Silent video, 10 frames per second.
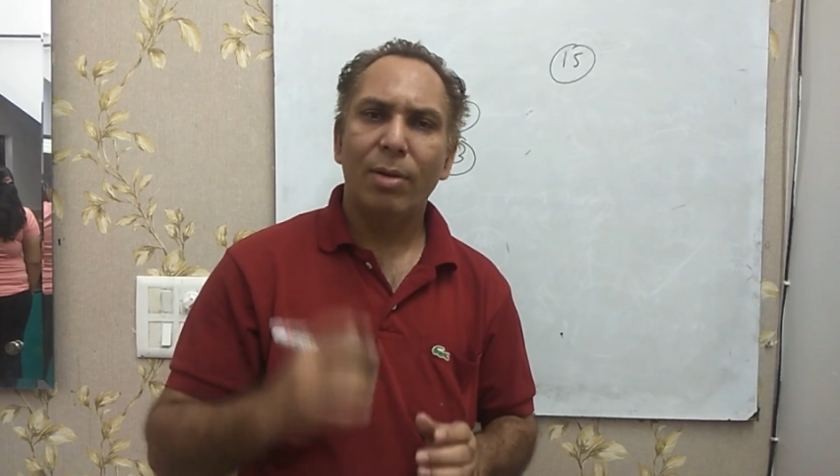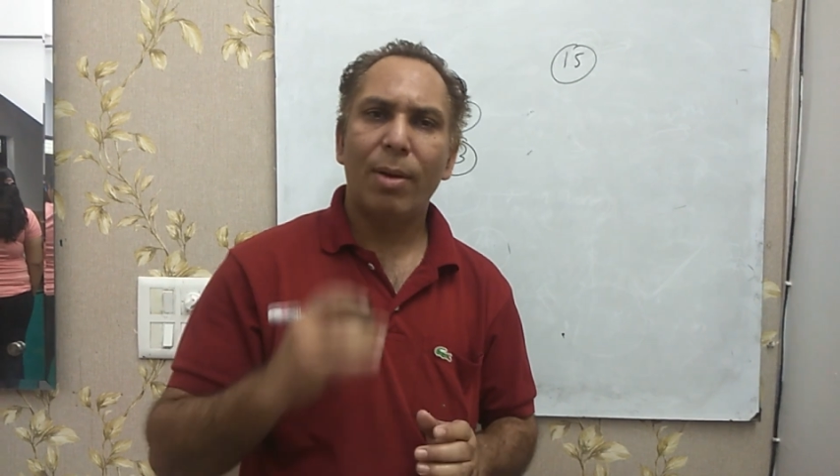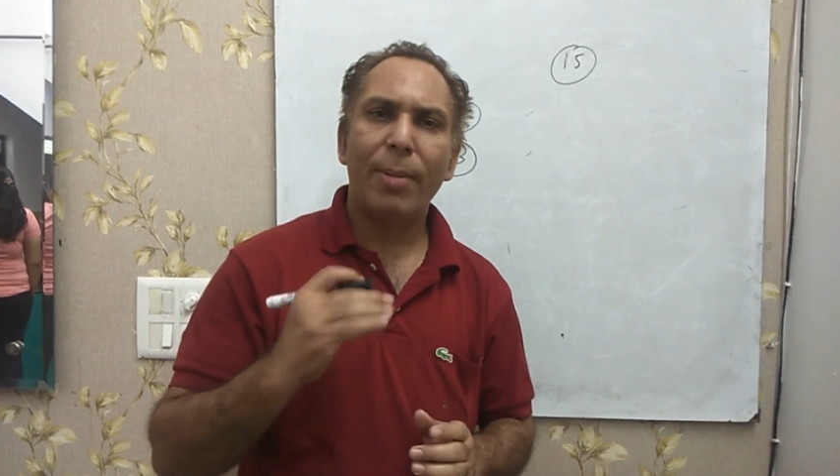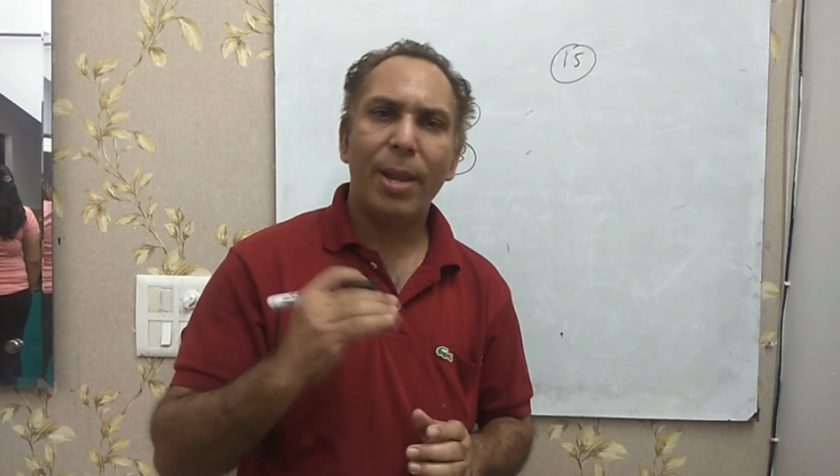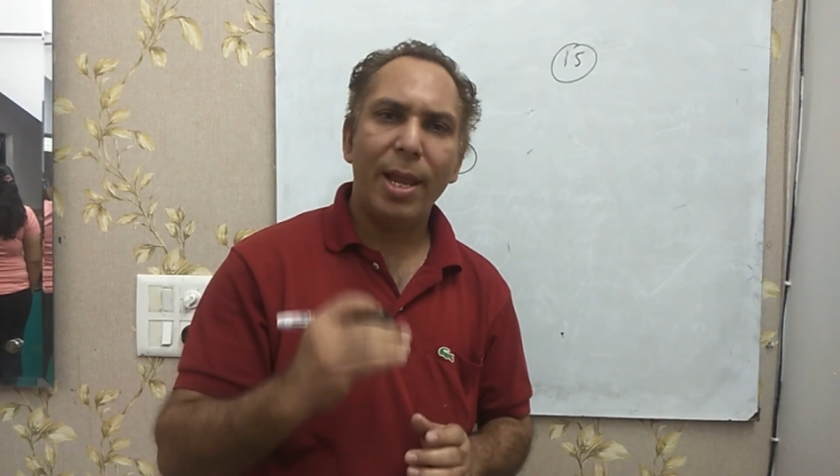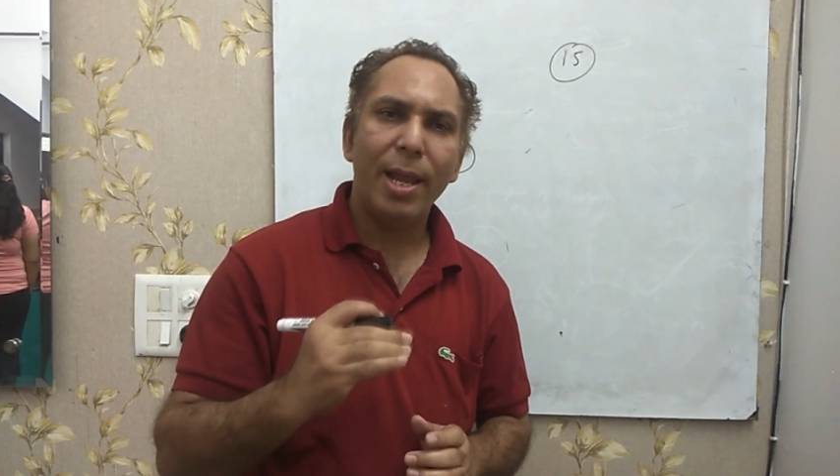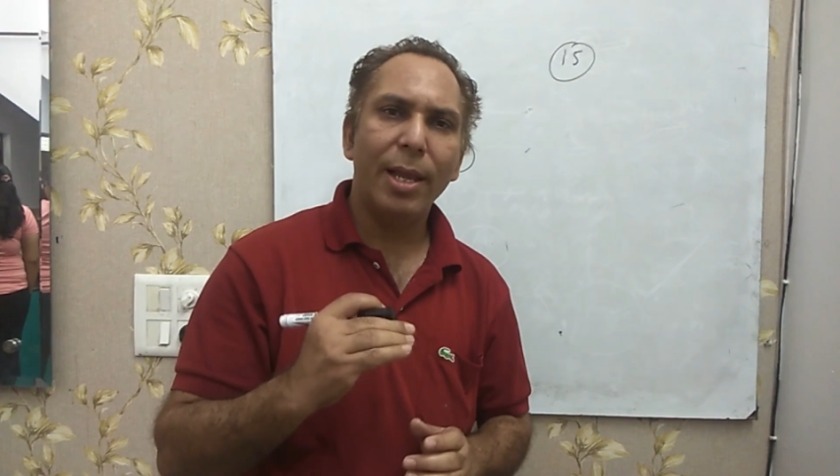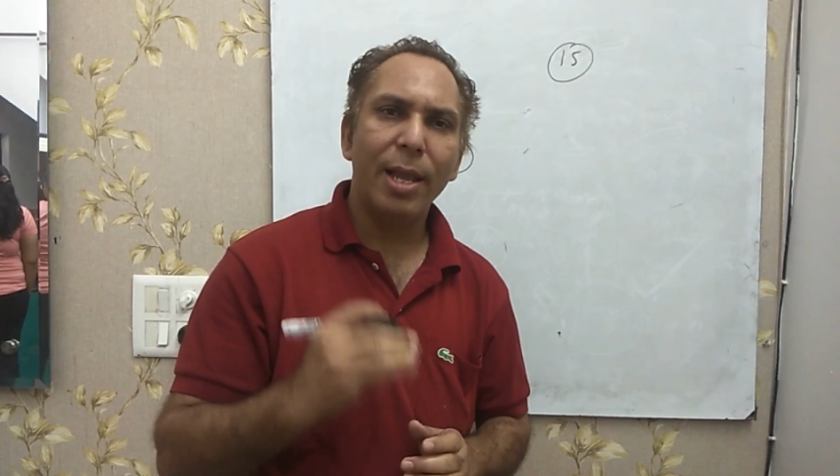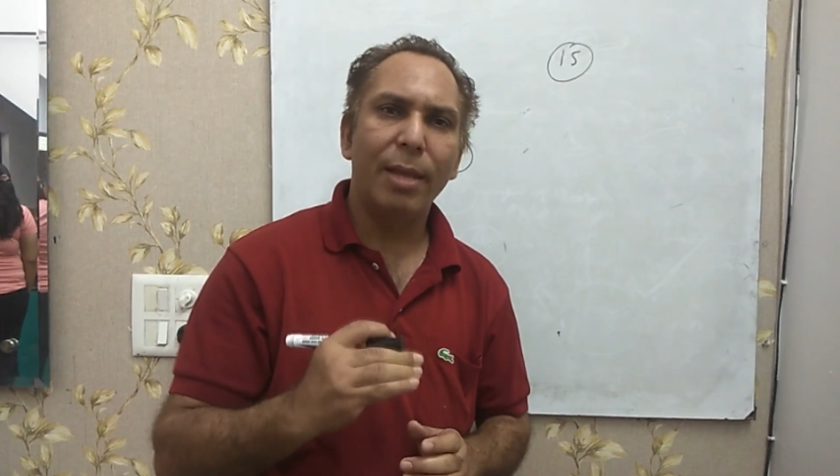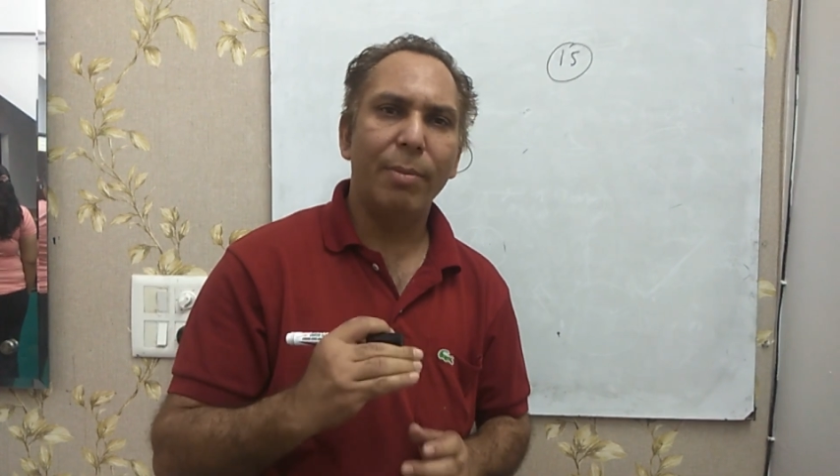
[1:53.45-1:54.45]
तो आप
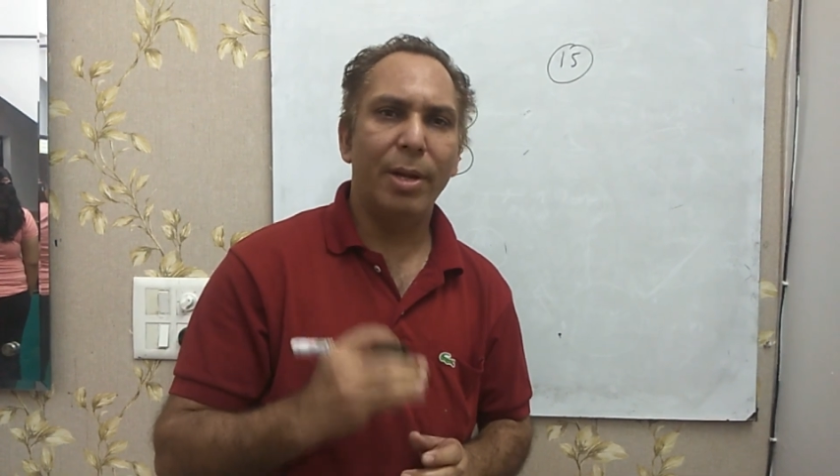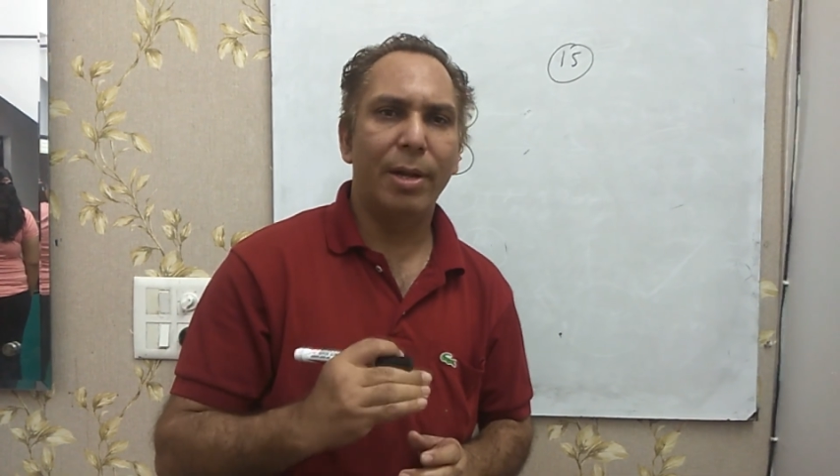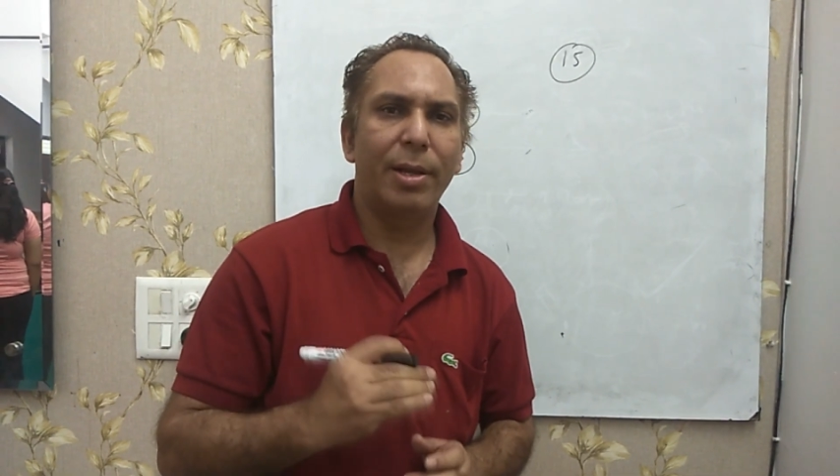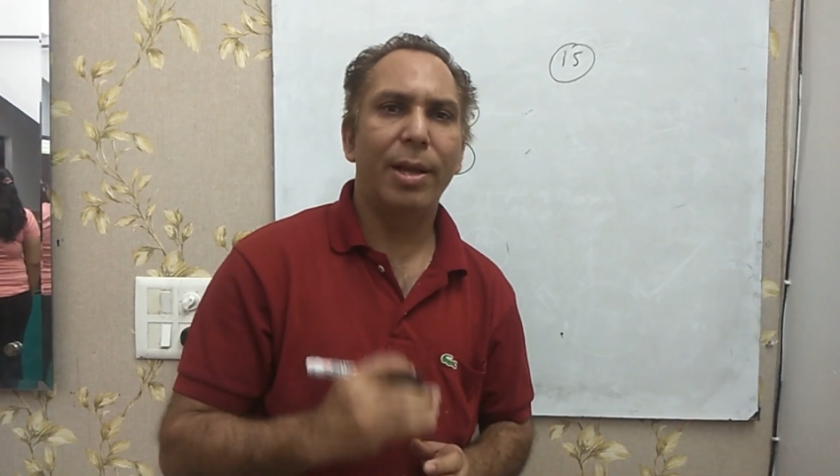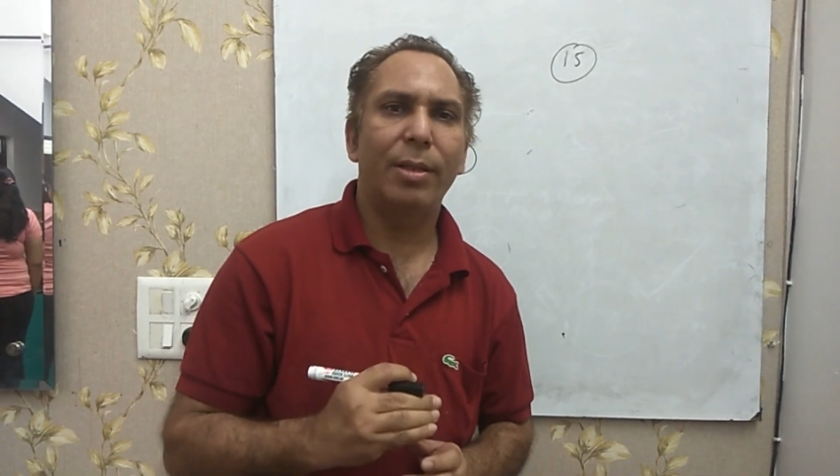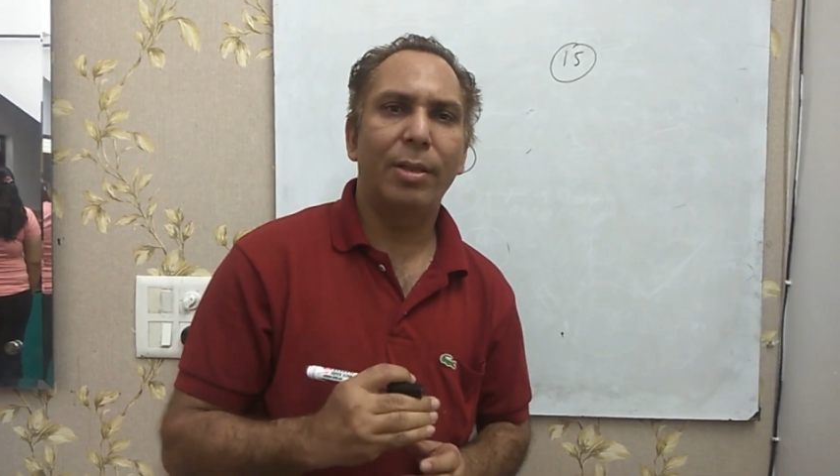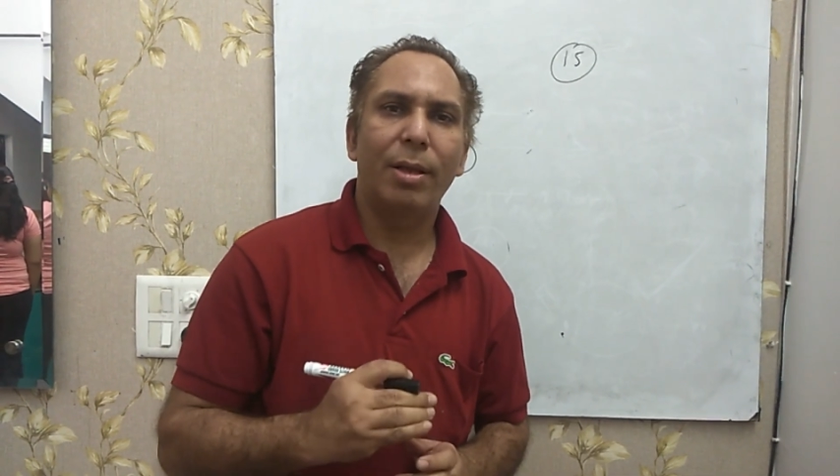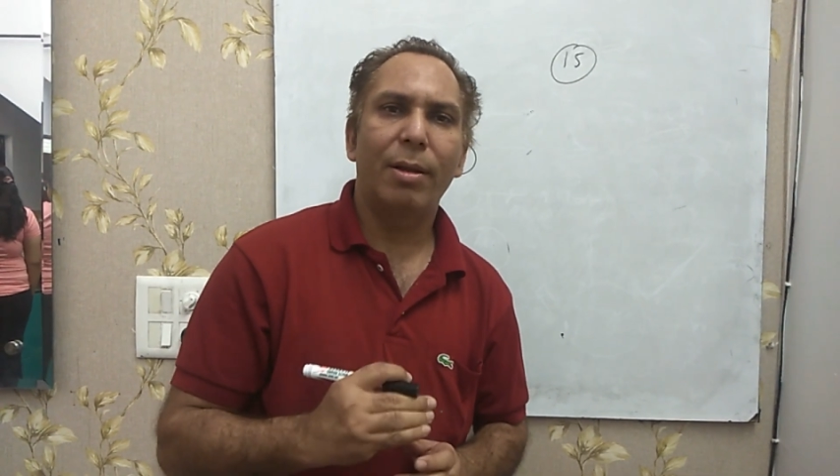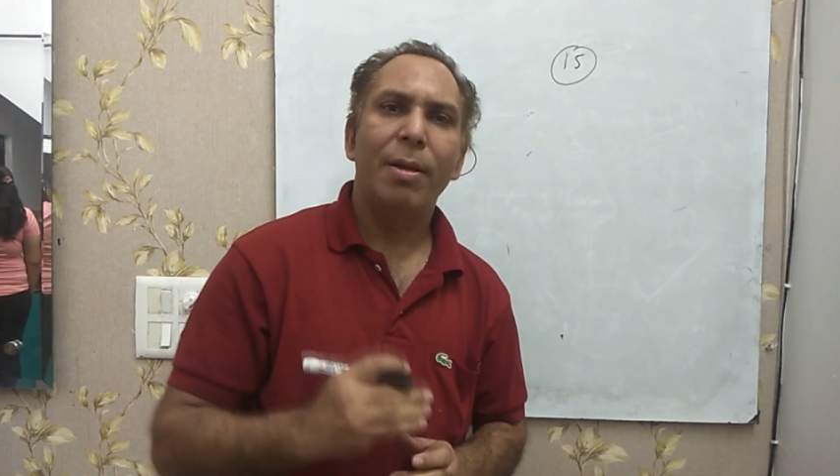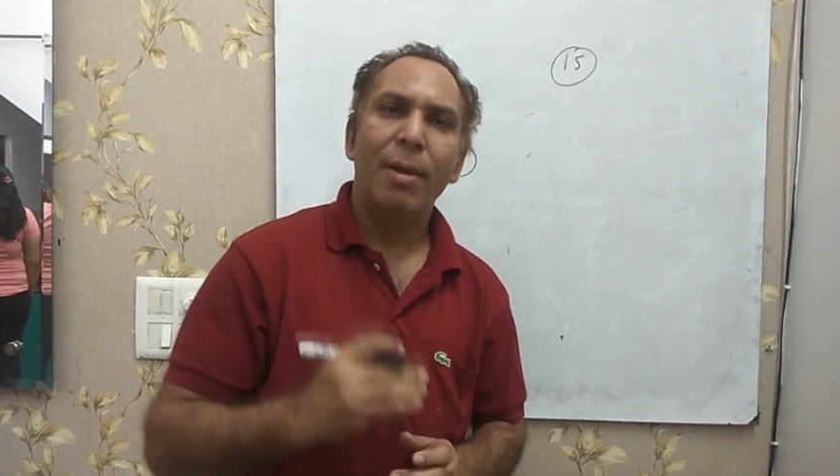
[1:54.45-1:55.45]
एक एक मिनट के
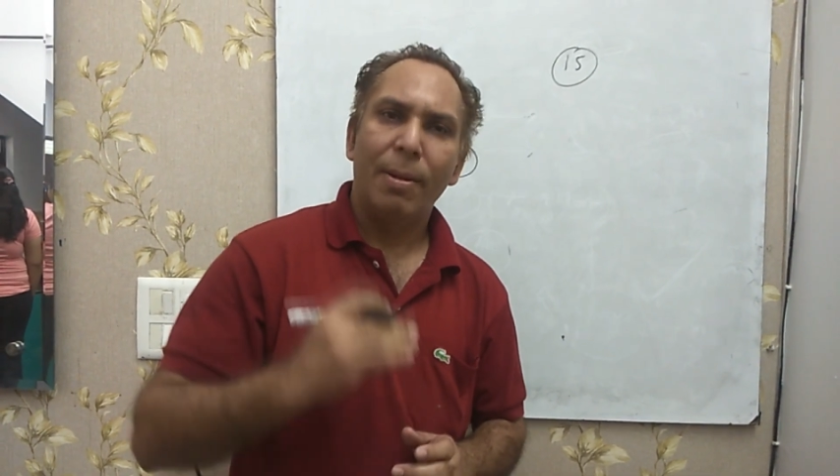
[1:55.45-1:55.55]
अंदर